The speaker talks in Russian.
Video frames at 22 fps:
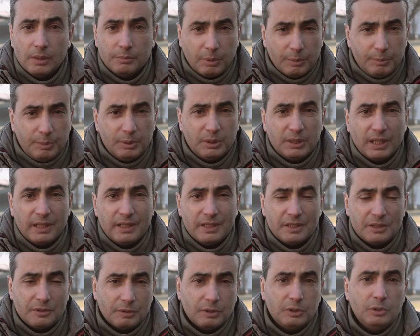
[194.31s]

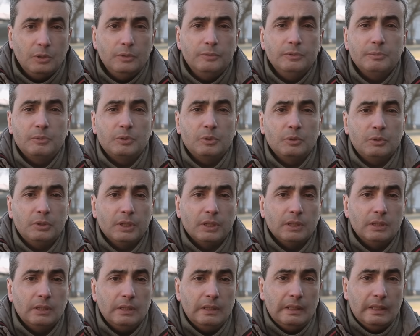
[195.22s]
попытались в Верховном
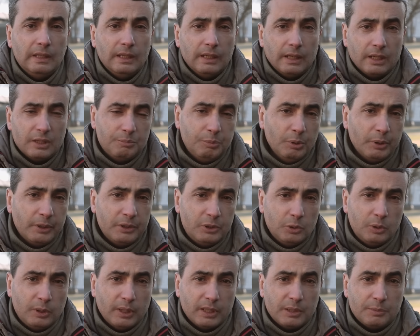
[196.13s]
суде
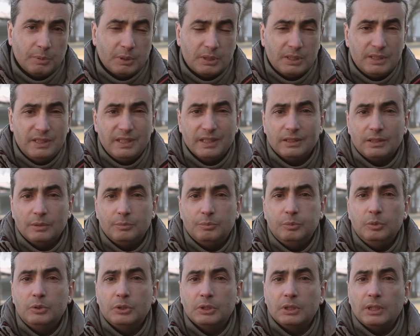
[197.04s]
оспорить указ президента
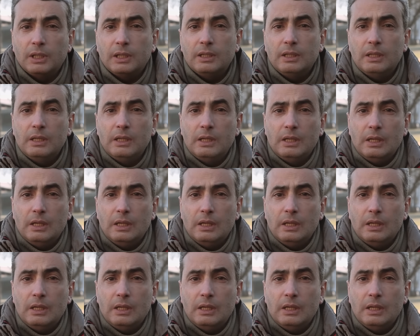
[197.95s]
Путина